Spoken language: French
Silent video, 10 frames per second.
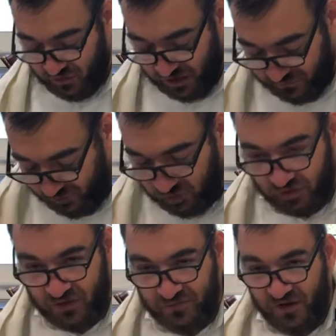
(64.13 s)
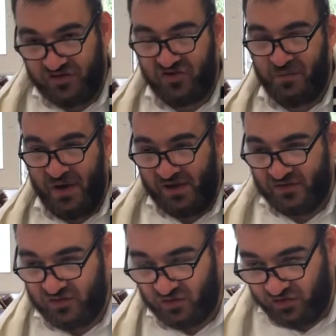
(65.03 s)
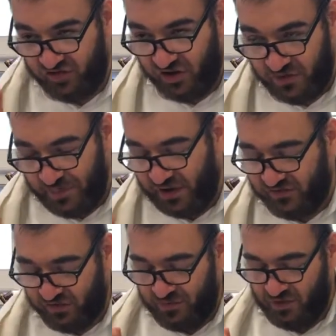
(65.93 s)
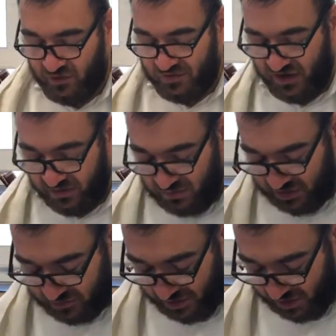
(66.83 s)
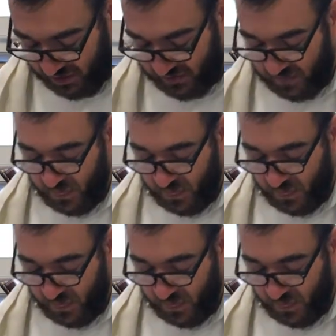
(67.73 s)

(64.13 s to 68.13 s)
rien, ils font que des fêtes, Shabbat et euh, euh, comme dit la